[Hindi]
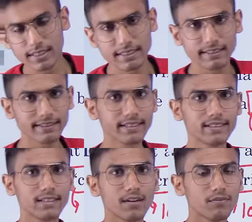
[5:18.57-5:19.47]
क्रिटिकल
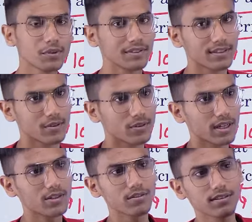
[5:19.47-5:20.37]
रीडर वो रीडर होता है
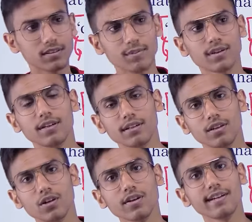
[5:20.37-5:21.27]
जो किसी भी कंटेंट
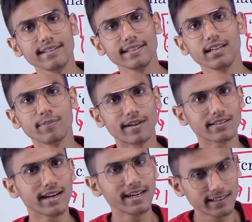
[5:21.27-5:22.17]
को क्रिटिकली पढ़ता
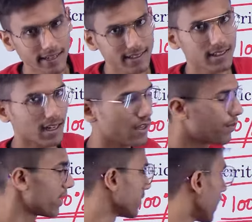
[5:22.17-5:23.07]
है एनालाइज करके
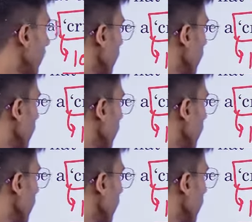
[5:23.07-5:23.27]
पढ़ता है